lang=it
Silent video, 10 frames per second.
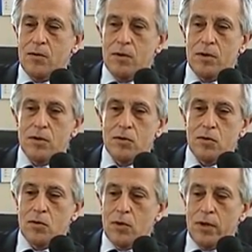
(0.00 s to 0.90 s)
quelle che
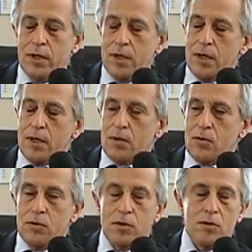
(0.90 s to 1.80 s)
sono le
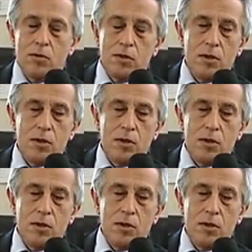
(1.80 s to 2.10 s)
condizioni